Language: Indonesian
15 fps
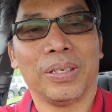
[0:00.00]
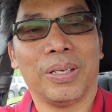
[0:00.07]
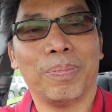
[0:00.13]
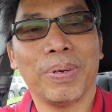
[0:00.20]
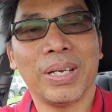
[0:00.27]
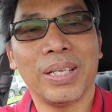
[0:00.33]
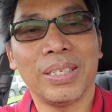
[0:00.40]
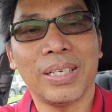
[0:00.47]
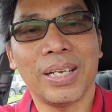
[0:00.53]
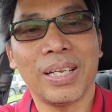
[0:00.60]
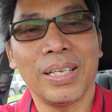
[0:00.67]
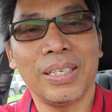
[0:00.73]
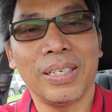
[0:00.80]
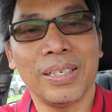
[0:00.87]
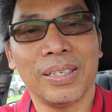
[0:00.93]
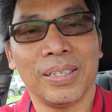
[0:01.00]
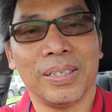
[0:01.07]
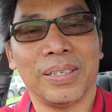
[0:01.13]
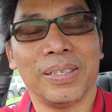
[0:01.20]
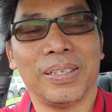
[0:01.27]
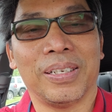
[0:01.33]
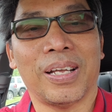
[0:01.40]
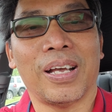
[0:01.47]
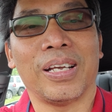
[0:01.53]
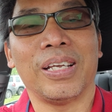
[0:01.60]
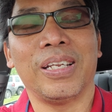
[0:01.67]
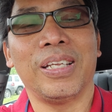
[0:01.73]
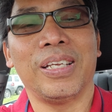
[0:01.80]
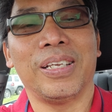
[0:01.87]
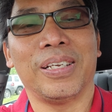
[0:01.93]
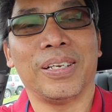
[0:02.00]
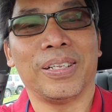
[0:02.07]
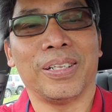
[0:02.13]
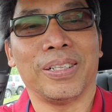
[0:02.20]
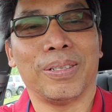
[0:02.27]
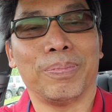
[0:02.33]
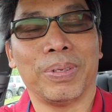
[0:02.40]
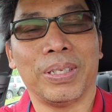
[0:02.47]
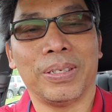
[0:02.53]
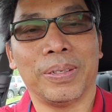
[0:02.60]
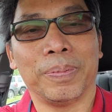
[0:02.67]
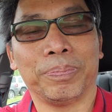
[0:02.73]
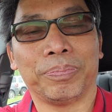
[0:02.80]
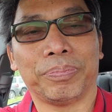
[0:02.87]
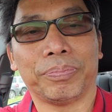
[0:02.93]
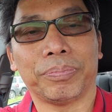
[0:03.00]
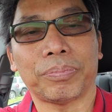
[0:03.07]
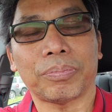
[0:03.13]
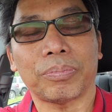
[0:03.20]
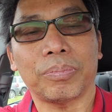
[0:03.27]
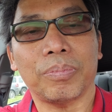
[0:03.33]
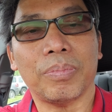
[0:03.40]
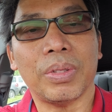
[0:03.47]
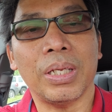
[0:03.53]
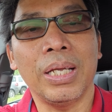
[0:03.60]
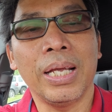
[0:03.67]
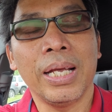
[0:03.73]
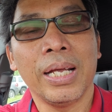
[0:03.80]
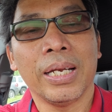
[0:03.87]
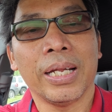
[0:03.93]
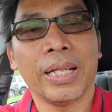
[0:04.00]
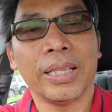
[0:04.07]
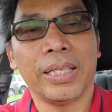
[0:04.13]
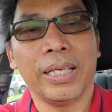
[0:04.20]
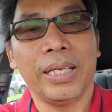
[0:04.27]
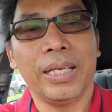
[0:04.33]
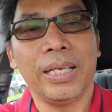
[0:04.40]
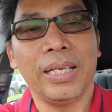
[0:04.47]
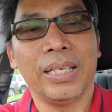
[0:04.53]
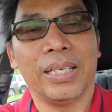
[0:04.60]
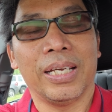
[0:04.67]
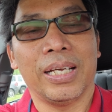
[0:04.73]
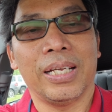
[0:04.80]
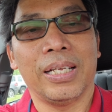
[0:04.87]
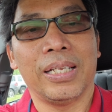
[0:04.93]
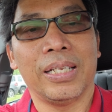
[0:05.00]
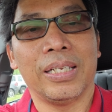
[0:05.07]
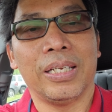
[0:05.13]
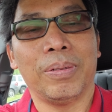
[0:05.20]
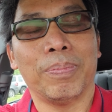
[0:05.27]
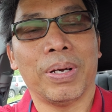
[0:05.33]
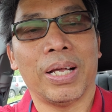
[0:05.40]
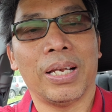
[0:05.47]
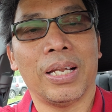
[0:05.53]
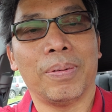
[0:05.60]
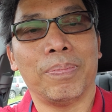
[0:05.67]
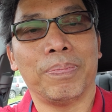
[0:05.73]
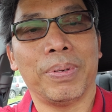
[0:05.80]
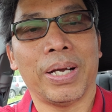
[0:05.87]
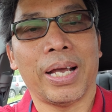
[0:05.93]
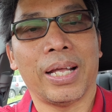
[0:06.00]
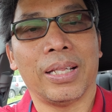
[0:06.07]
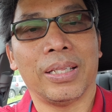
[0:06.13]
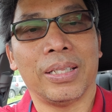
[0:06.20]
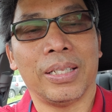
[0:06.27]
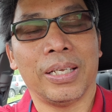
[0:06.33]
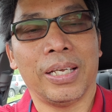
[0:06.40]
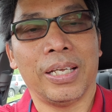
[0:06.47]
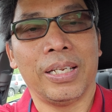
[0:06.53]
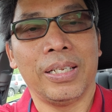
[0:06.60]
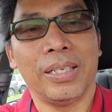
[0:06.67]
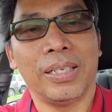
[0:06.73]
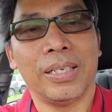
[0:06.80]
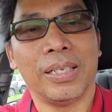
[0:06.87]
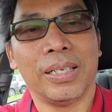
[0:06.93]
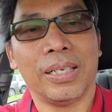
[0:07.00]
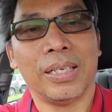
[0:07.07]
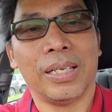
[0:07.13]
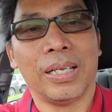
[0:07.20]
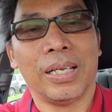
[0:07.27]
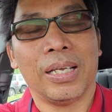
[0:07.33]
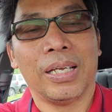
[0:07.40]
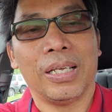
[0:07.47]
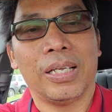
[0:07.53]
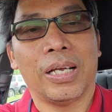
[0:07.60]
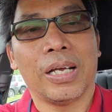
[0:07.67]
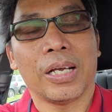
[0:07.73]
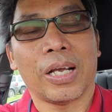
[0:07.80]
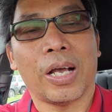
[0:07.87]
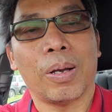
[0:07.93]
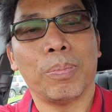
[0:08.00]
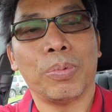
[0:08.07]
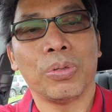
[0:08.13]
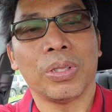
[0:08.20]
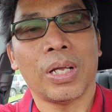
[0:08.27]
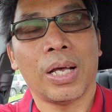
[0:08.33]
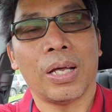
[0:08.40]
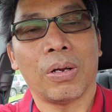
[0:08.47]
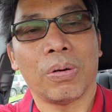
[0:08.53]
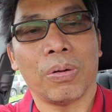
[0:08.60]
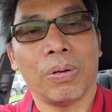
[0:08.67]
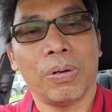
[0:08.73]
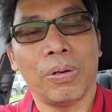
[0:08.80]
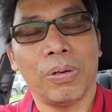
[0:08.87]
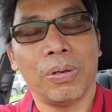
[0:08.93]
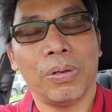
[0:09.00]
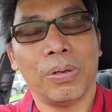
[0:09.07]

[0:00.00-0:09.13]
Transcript: gimana caranya nah gini kata temannya nanti ya di malam pengantin ya kamu taruh